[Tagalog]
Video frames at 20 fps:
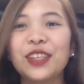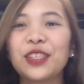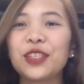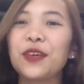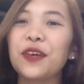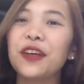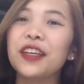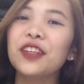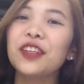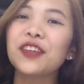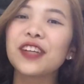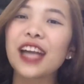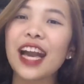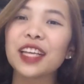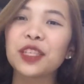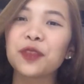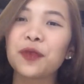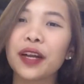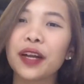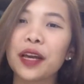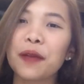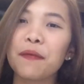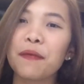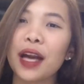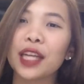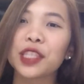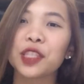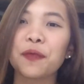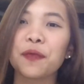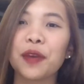So, hello guys! Welcome
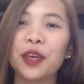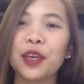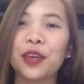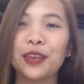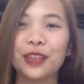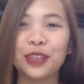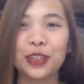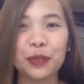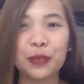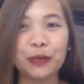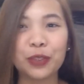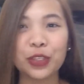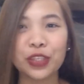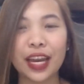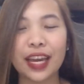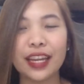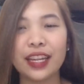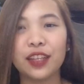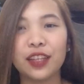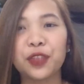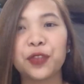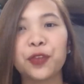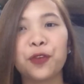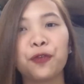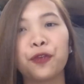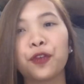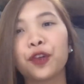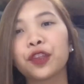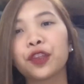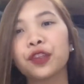back to my YouTube channel. So,
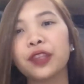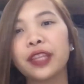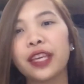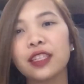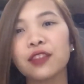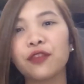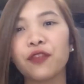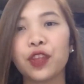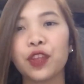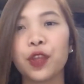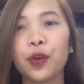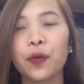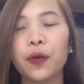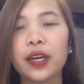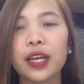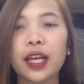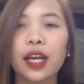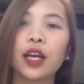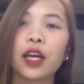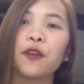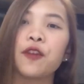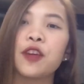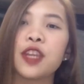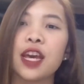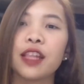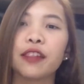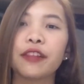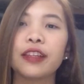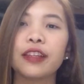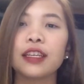for today's video, ang gagawin
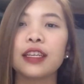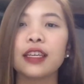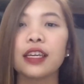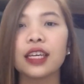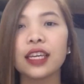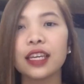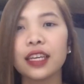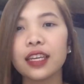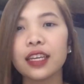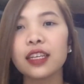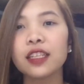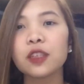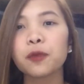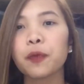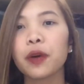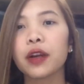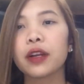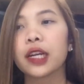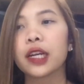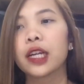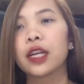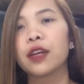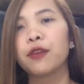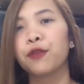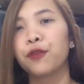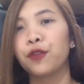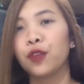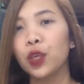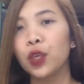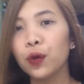natin is
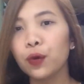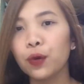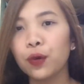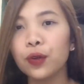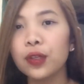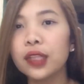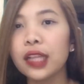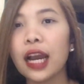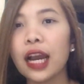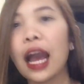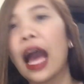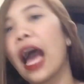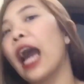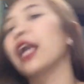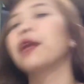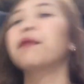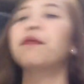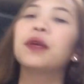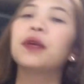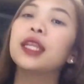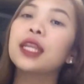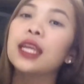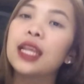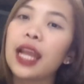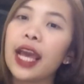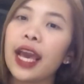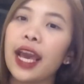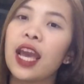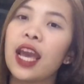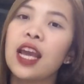magre-review ng aking
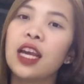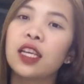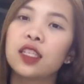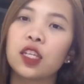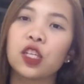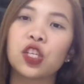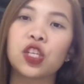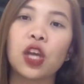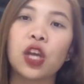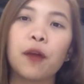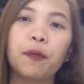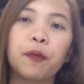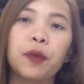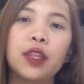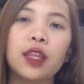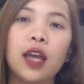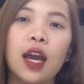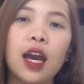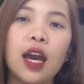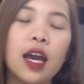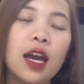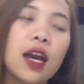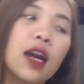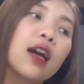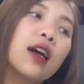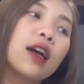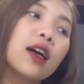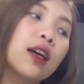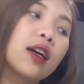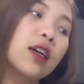binili sa Shopee
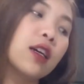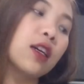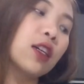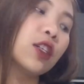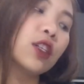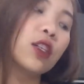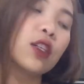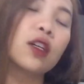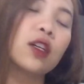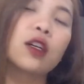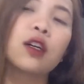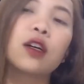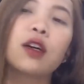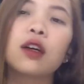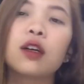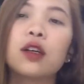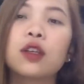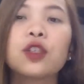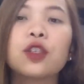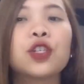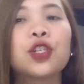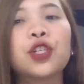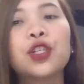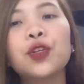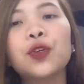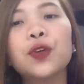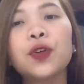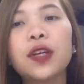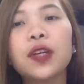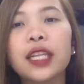na
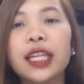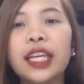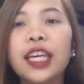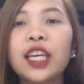shoe